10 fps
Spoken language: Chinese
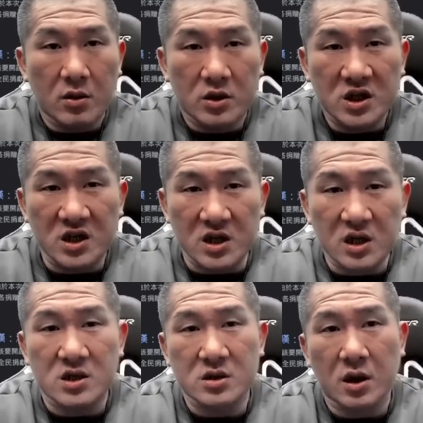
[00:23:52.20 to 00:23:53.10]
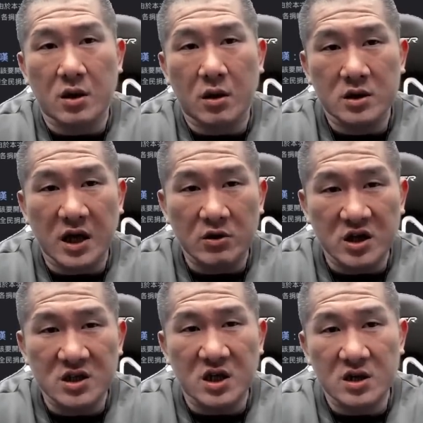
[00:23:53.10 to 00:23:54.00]
记得那时候曹
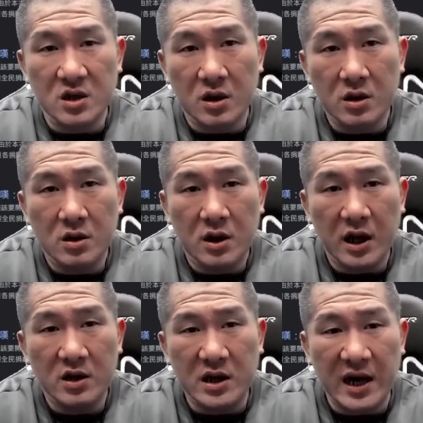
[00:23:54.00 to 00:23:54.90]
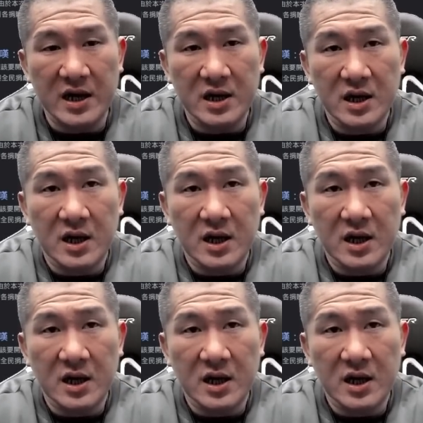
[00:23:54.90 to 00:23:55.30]
新成哦，还开